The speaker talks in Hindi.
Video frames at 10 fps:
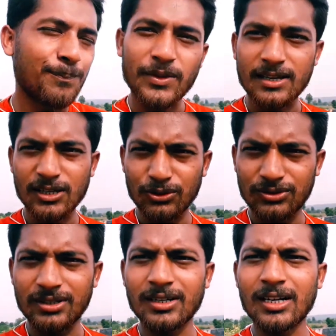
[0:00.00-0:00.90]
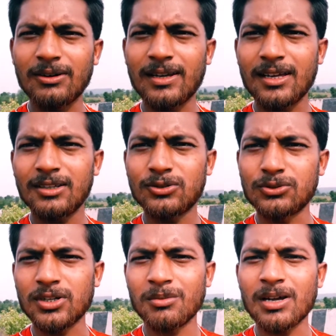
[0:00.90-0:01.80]
ऐसा कुछ सीन रहने वाला है
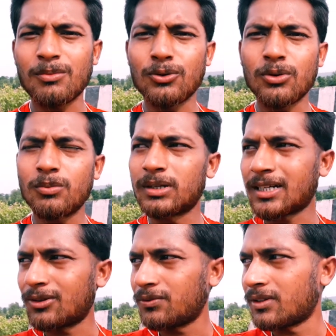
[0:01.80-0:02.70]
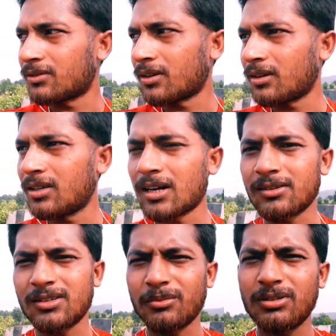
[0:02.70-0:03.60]
सोचा कि मैं आप लोगों को बता दूं फिर से कि
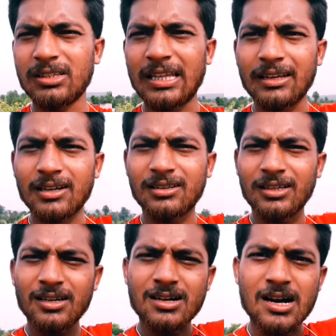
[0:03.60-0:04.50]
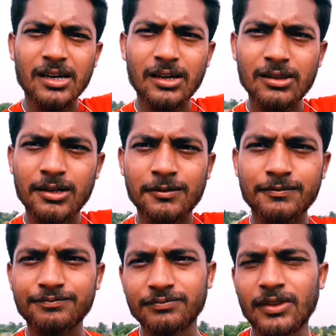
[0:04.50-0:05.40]
यहाँ से अभी सीधा निकलते हैं आगे की
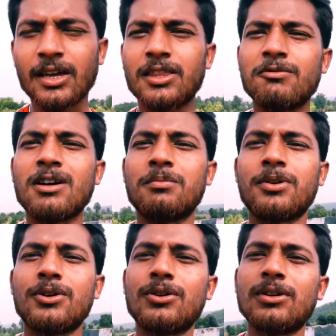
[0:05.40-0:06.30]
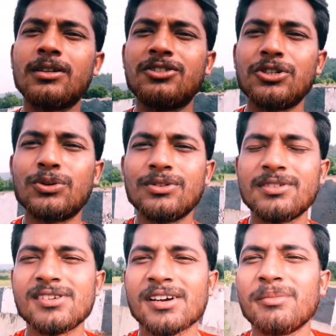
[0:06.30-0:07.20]
तरफ देखते हैं वहाँ पर और अच्छी कौन
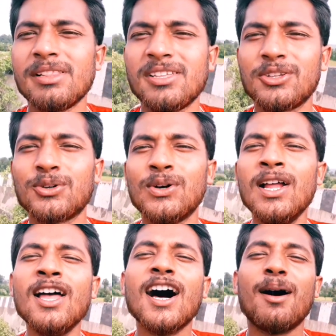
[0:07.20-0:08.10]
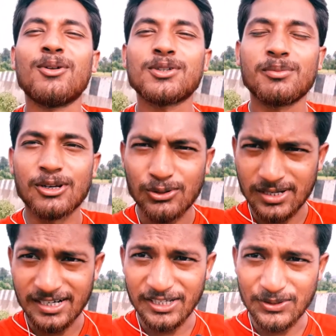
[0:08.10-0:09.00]
सी जगह मिलती है तो आप लोगों से बिल्कुल
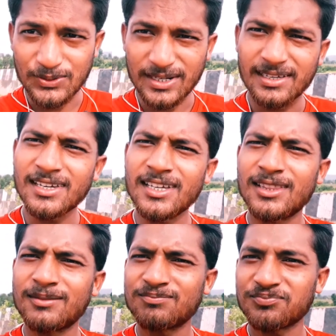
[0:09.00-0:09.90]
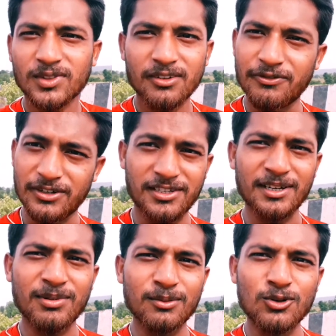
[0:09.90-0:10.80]
कंटिन्यू करेंगे फिर से
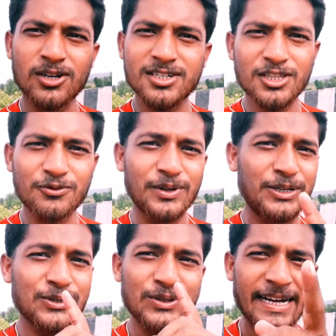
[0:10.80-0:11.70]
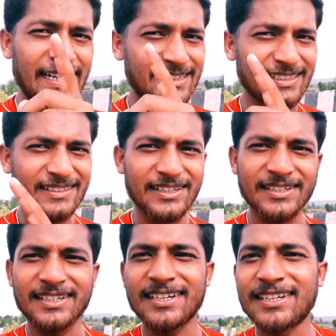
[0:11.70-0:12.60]
एक बात बोलना चाहता हूँ वीडियो को एंड तक
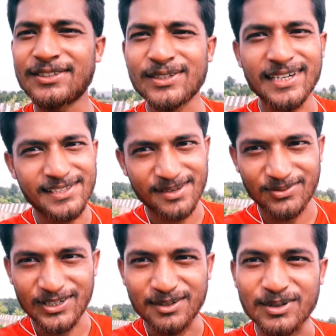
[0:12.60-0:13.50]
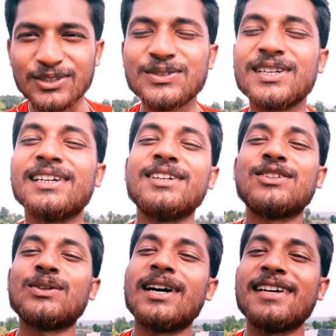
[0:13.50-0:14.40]
देखना यार नहीं तो नाइन साफ वाली बात हो जाएगी
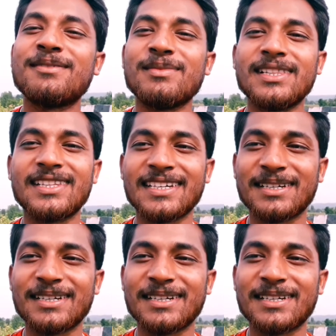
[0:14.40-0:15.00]
तो गाइस मिलते हैं